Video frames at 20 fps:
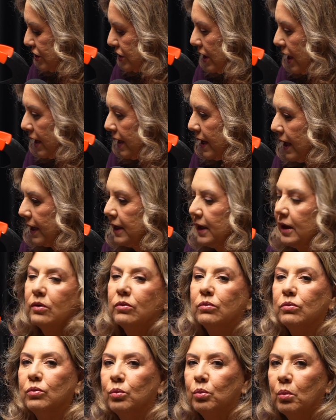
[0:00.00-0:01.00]
tem aí
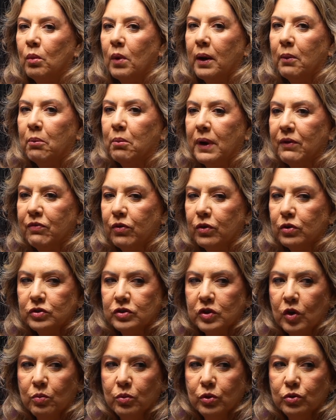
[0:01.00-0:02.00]
uma, uma,
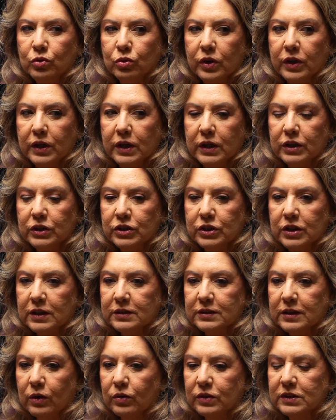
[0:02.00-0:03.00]
evolução muito grande
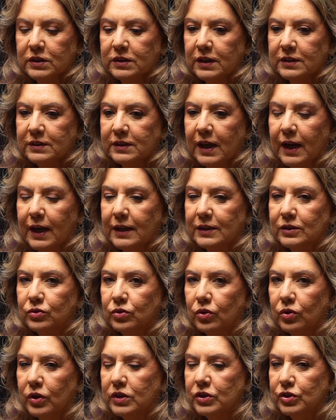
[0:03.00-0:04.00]
nessa coisa das
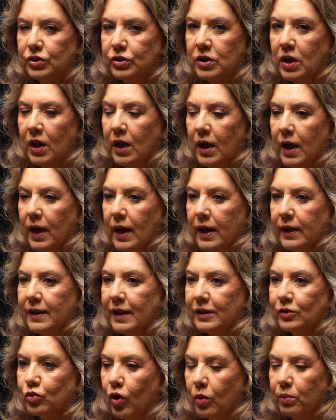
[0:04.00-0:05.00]
relações,
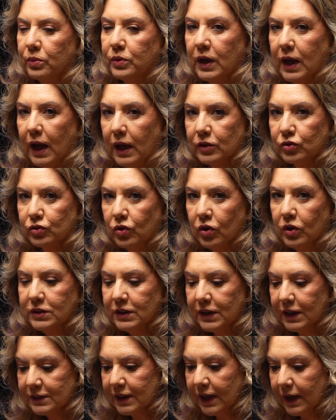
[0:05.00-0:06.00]
nas comunicações
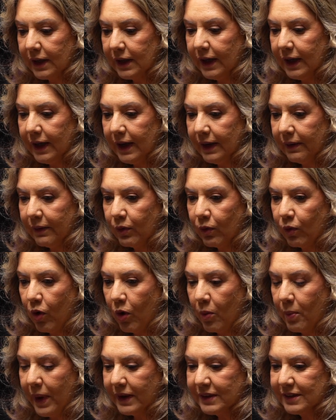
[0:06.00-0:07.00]
e nas. E
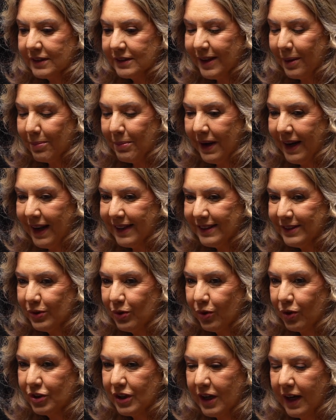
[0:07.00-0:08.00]
como é que se estabelece
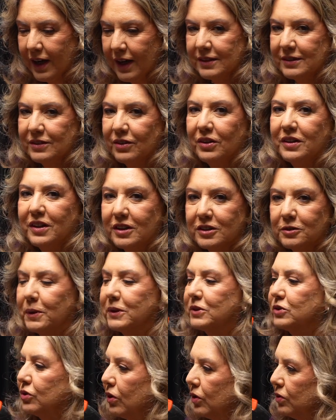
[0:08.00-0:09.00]
hoje a relação entre as
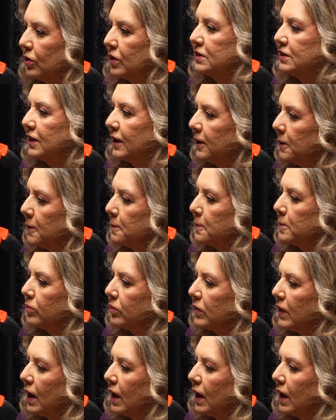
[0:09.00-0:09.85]
pessoas, né? Isso.